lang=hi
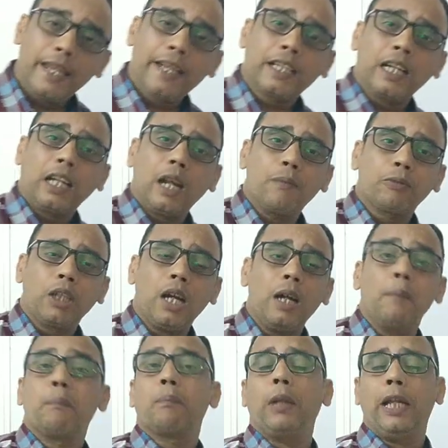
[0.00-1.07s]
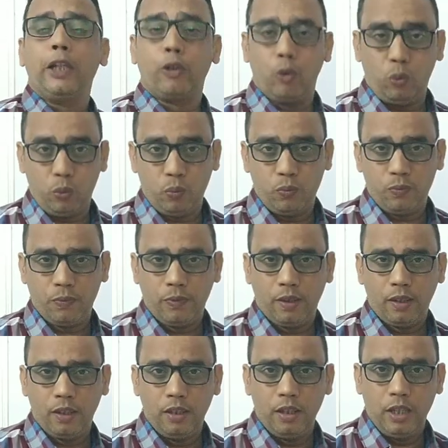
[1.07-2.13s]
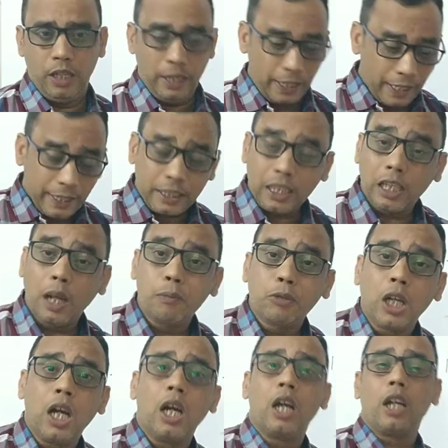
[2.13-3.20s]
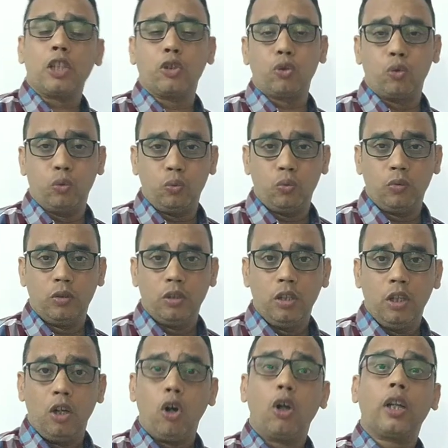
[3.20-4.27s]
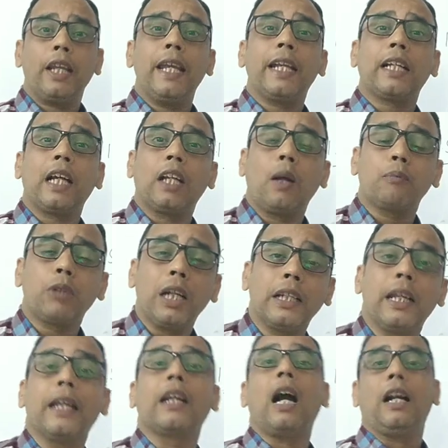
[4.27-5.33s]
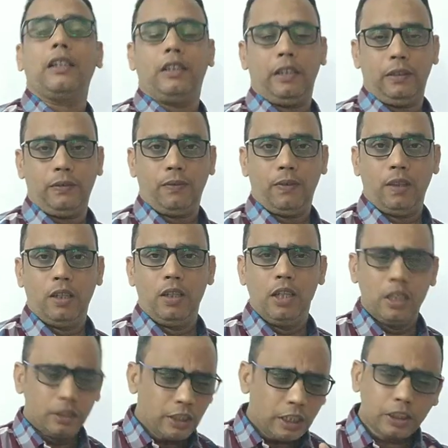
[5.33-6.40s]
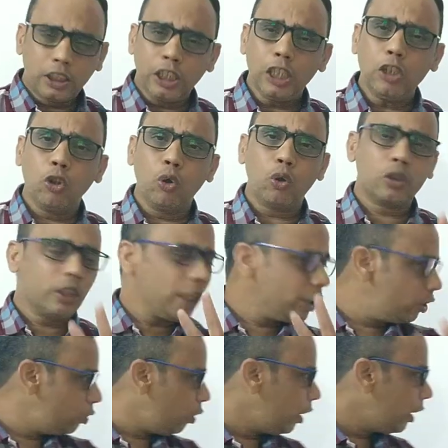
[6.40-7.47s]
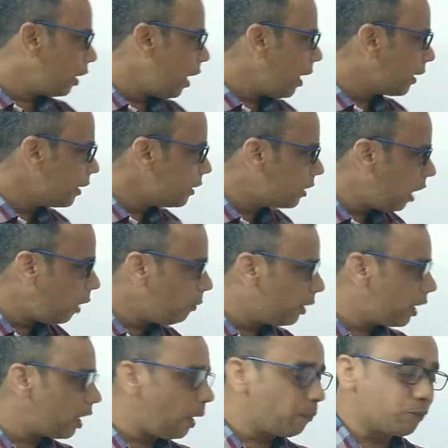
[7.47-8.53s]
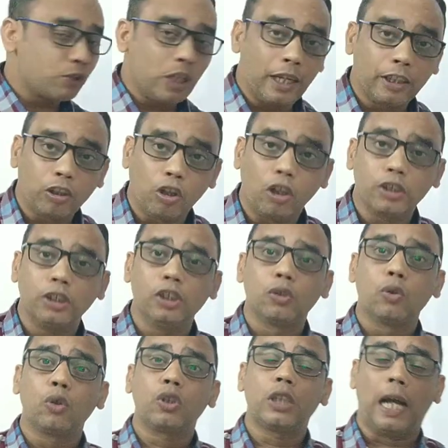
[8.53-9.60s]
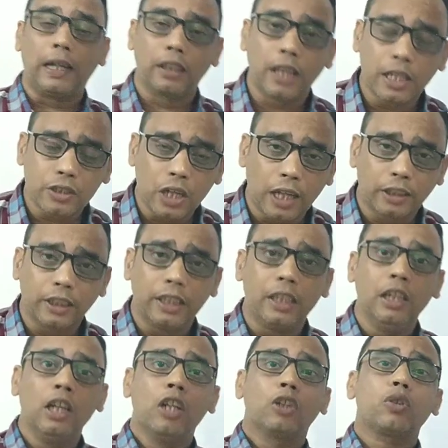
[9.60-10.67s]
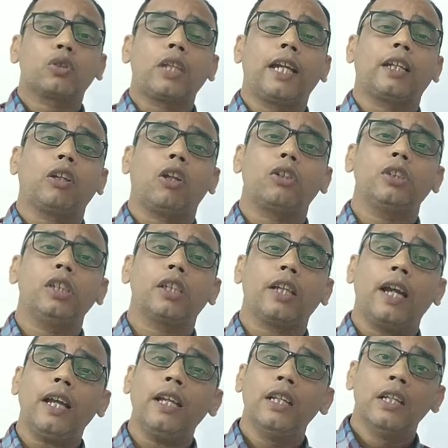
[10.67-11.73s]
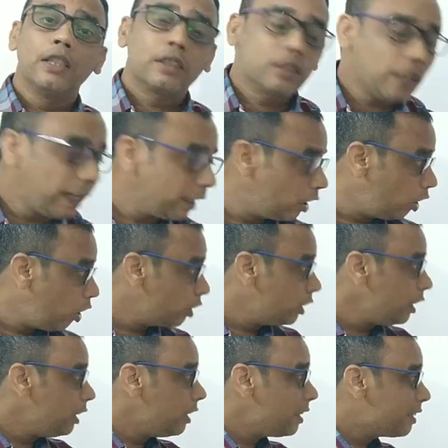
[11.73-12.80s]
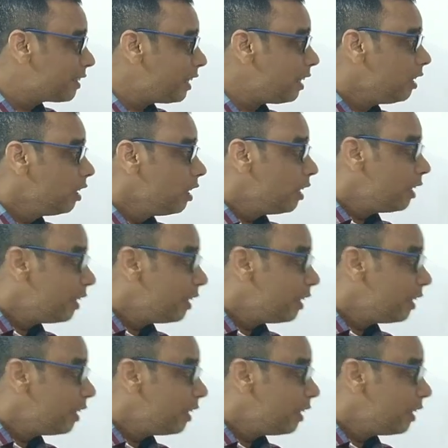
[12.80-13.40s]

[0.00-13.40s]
एक का नाम था प्लेटो एक का नाम था अरस्तु और एक का नाम था डेकार्टे ये तीन लोग थे जिन्होंने कहा कि साहब अगर आप साइकोलॉजी को जानना चाहते हैं तो साइकोलॉजी क्या है साइकोलॉजी इज द